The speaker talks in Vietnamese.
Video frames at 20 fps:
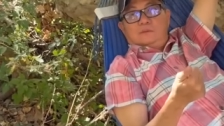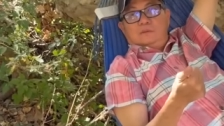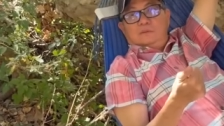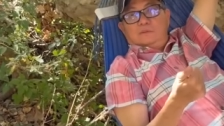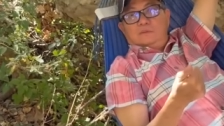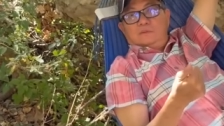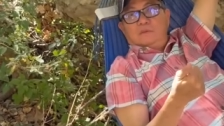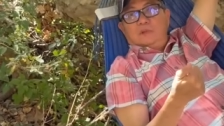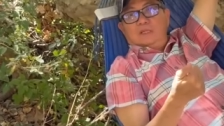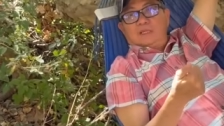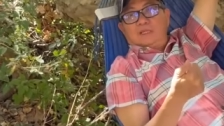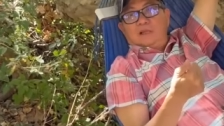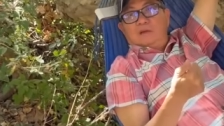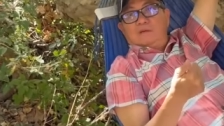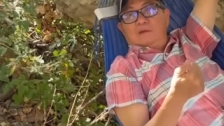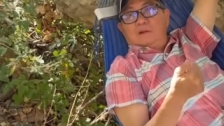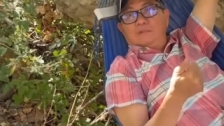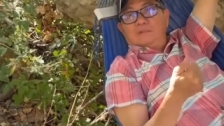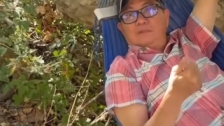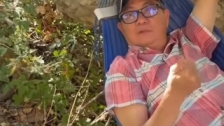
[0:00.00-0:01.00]
quyền châu
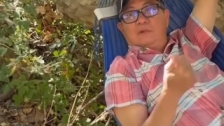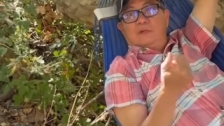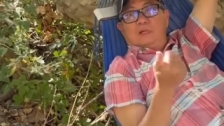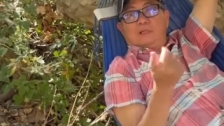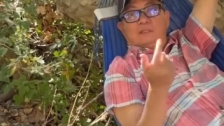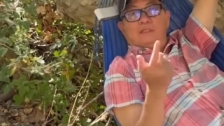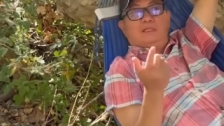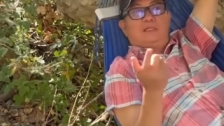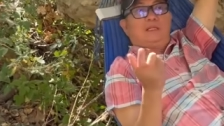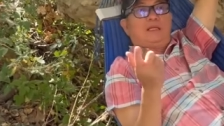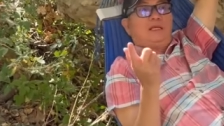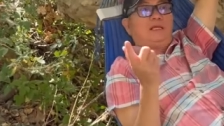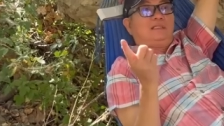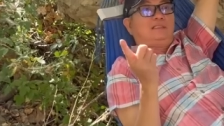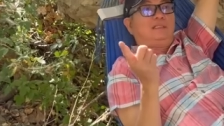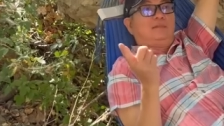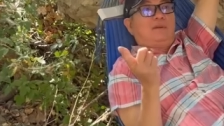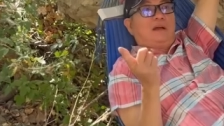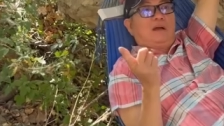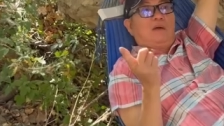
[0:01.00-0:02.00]
công chúa tức là
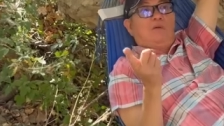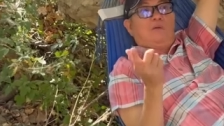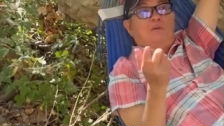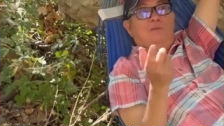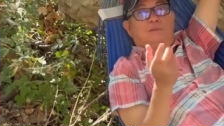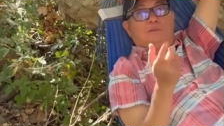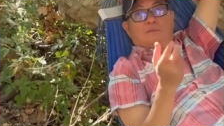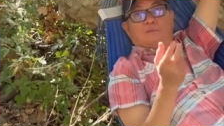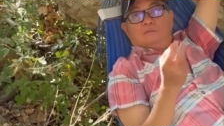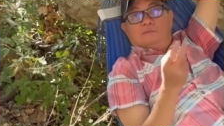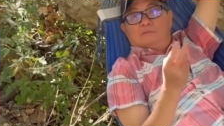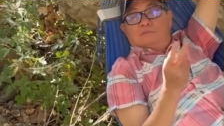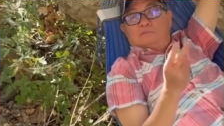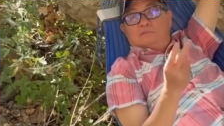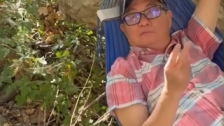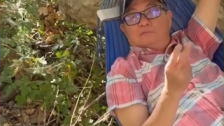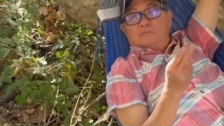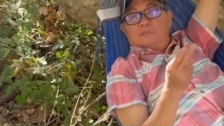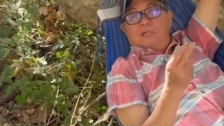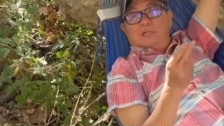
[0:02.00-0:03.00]
sư mẫu
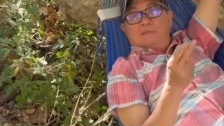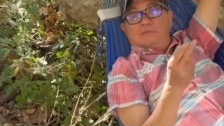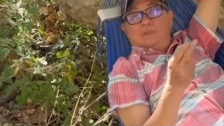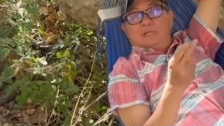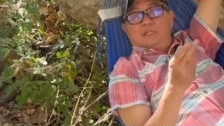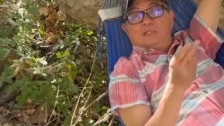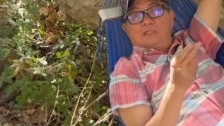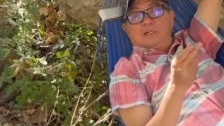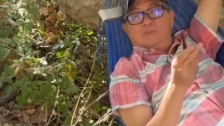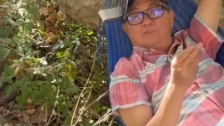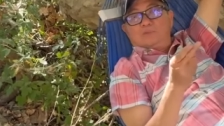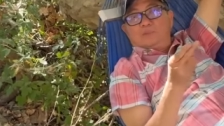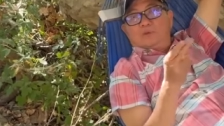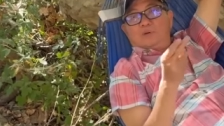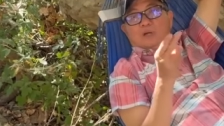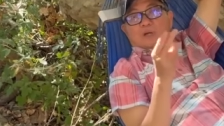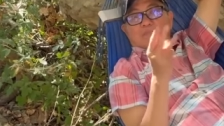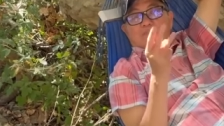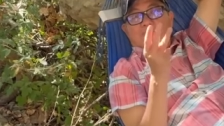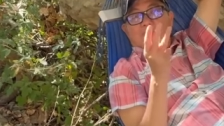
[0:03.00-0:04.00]
thượng bình công
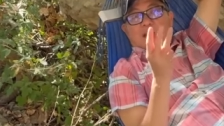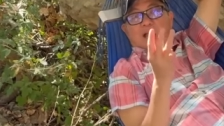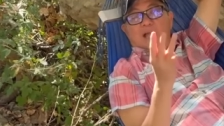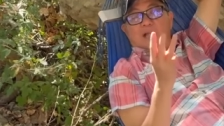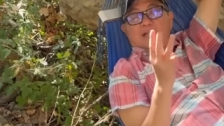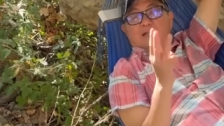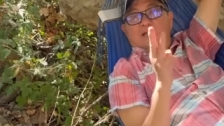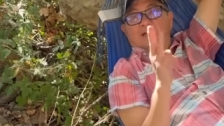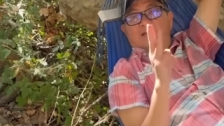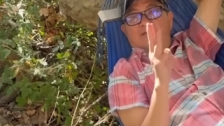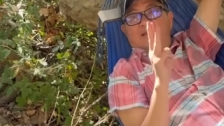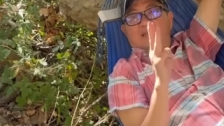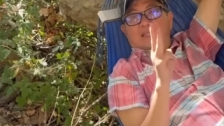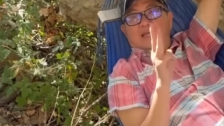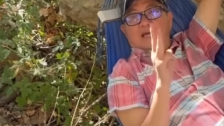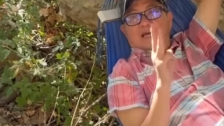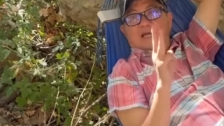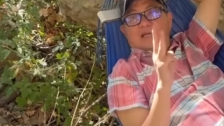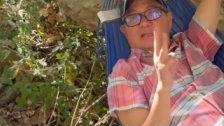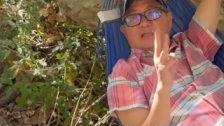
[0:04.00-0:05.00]
chúa ba người phải
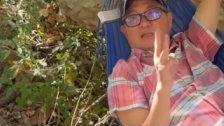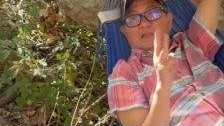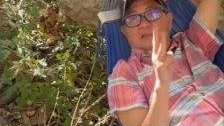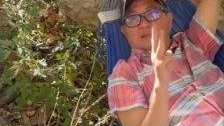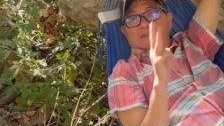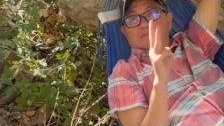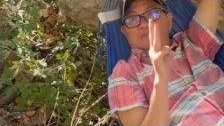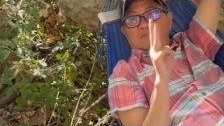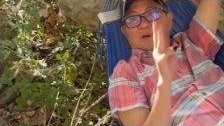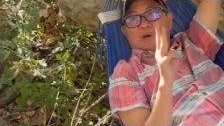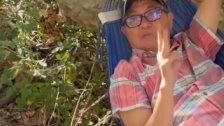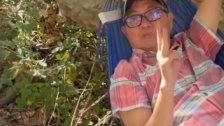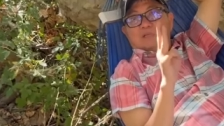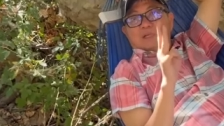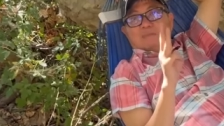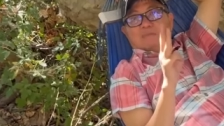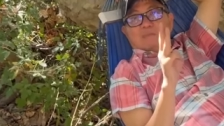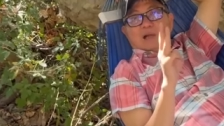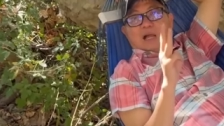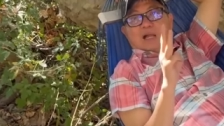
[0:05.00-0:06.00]
thề một
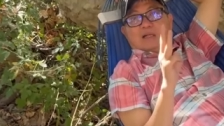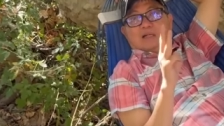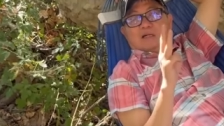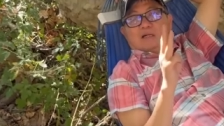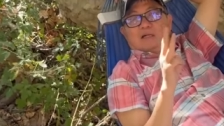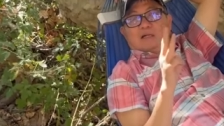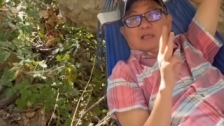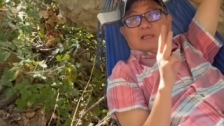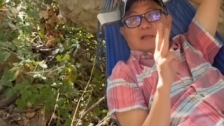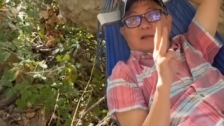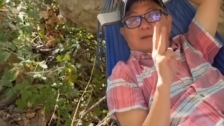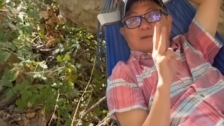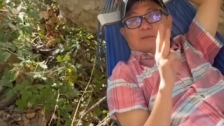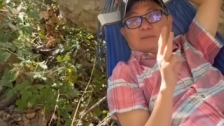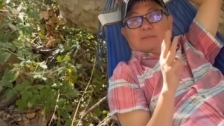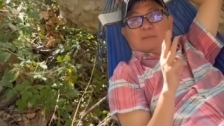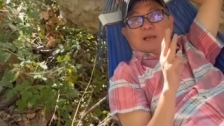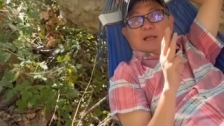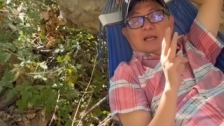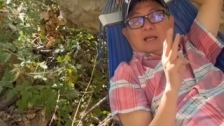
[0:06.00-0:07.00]
trong ba người á,
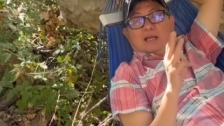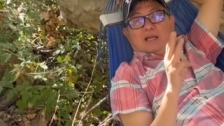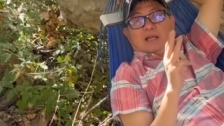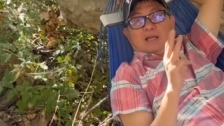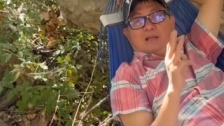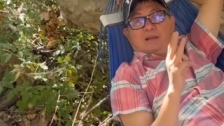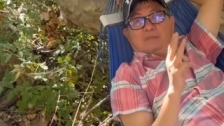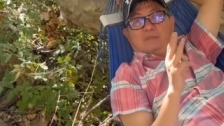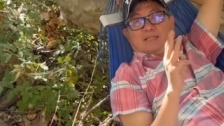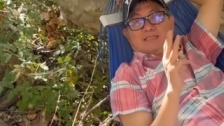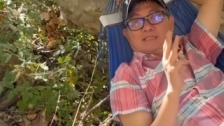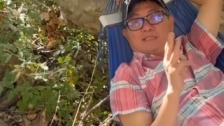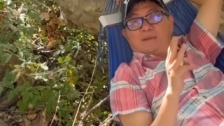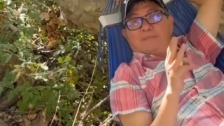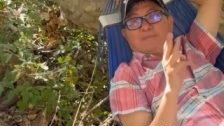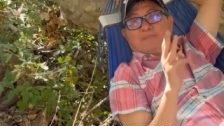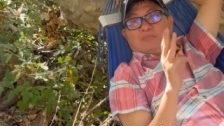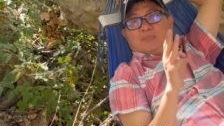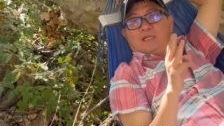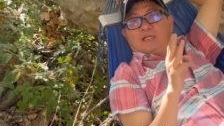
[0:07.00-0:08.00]
mà mà chấp
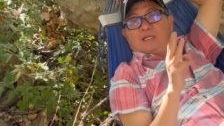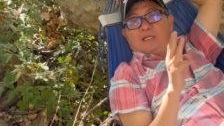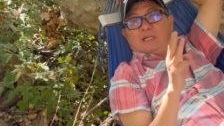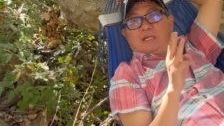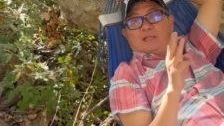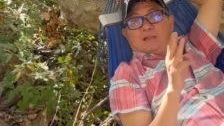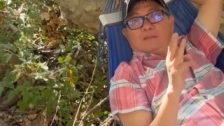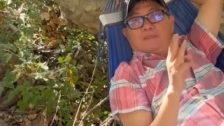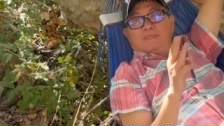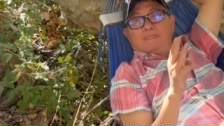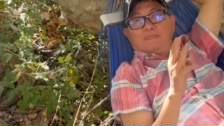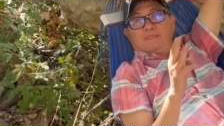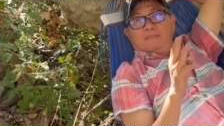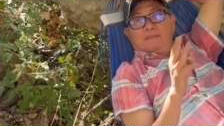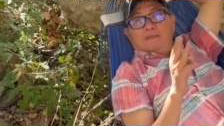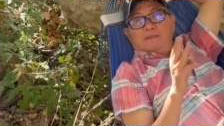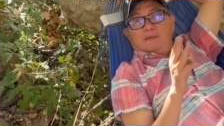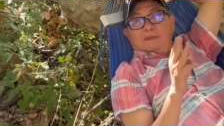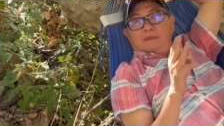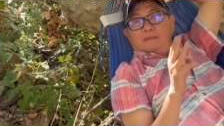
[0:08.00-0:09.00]
tướng á,
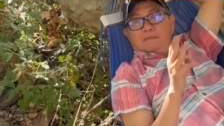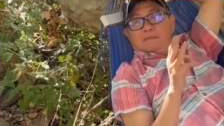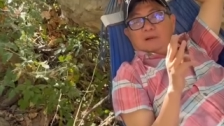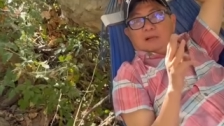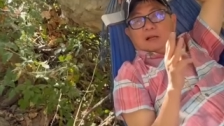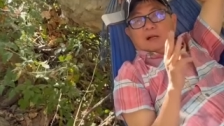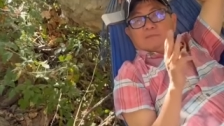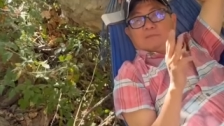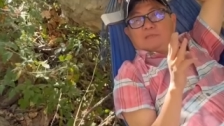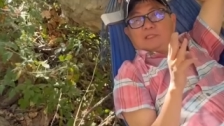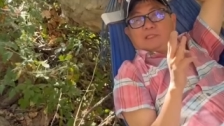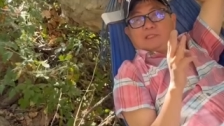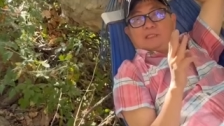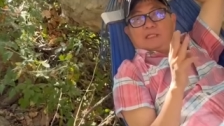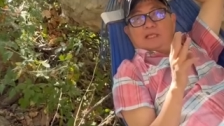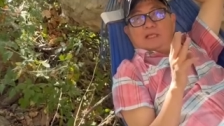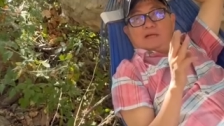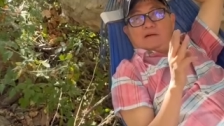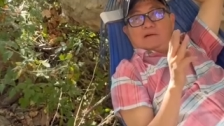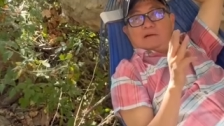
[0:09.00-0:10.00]
mà không thương
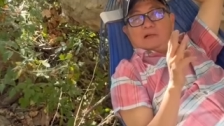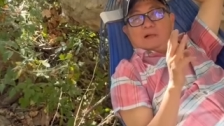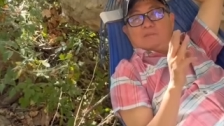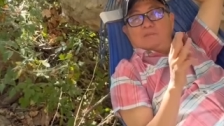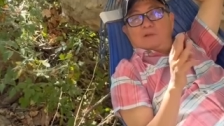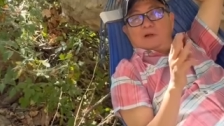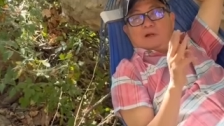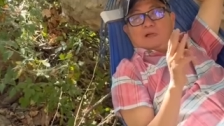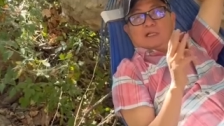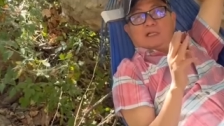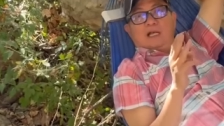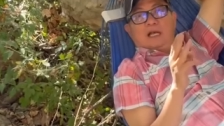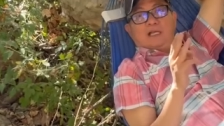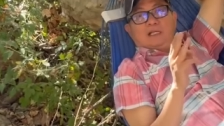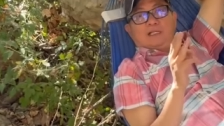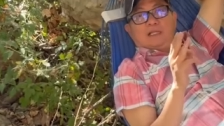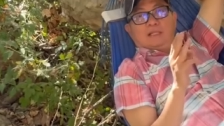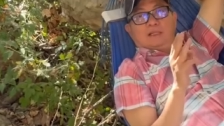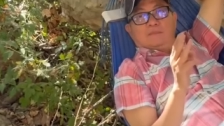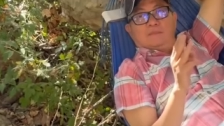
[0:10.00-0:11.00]
nhau không đoàn
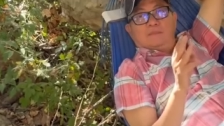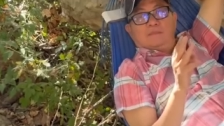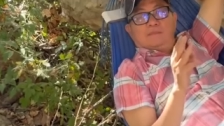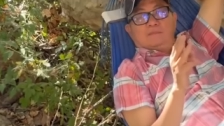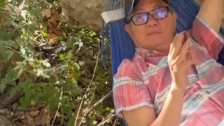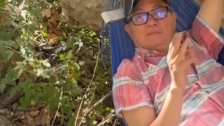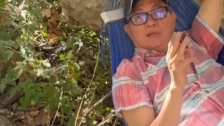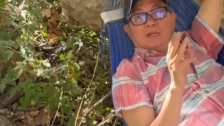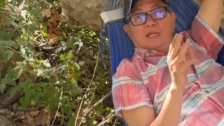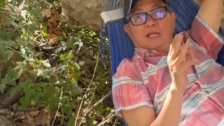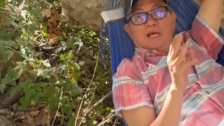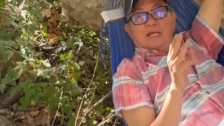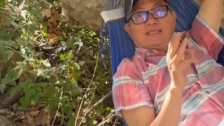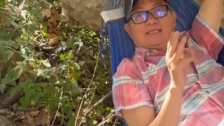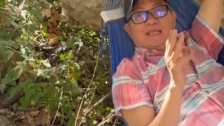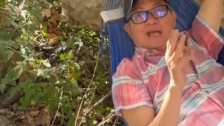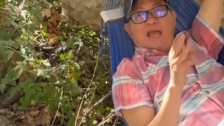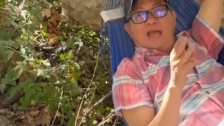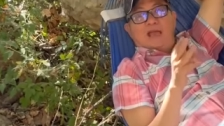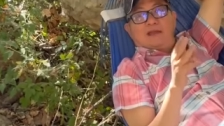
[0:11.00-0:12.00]
kết á, mà để
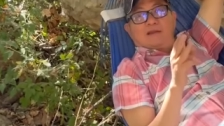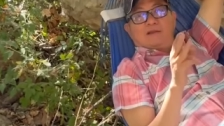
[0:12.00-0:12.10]
tà nó